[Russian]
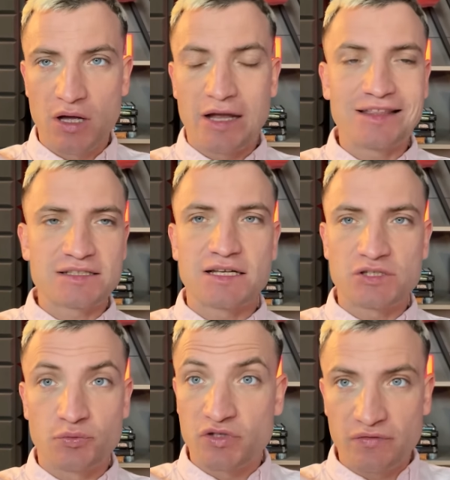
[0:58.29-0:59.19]
это,
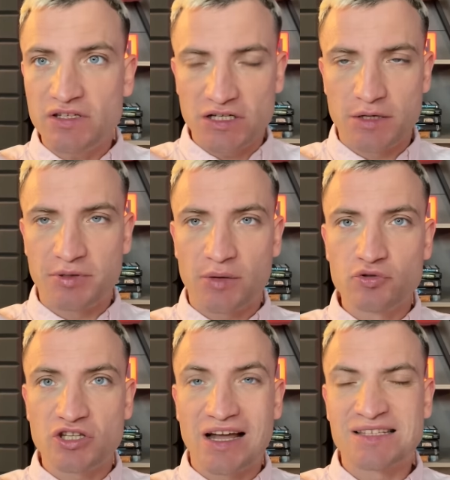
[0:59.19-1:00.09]
кстати, удивительно, потому
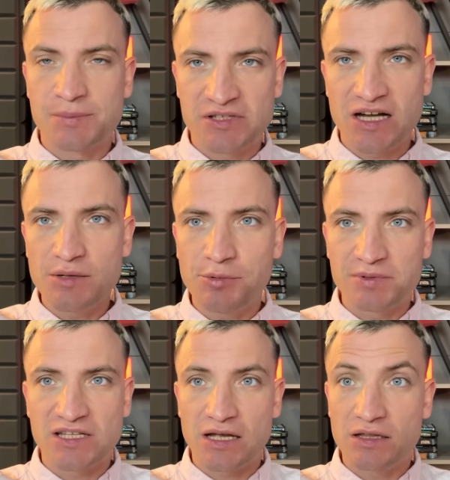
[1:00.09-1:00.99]
что от Сипскана мы
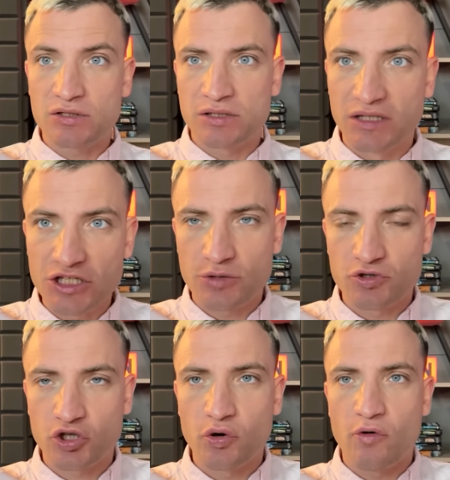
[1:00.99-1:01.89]
постоянно слышим,
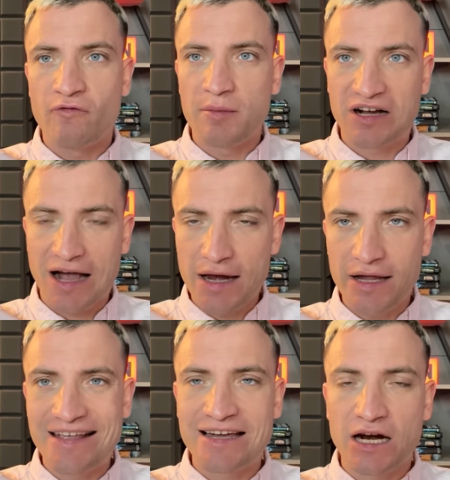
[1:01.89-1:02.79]
что в
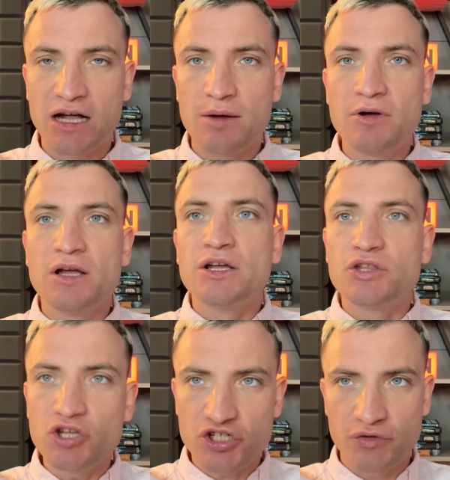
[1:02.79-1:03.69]
Амкале игрокам
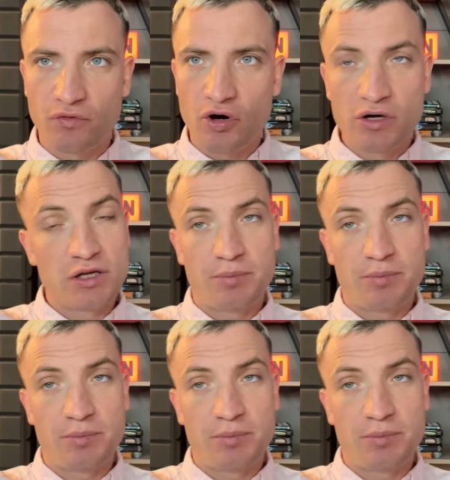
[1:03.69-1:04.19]
ничего не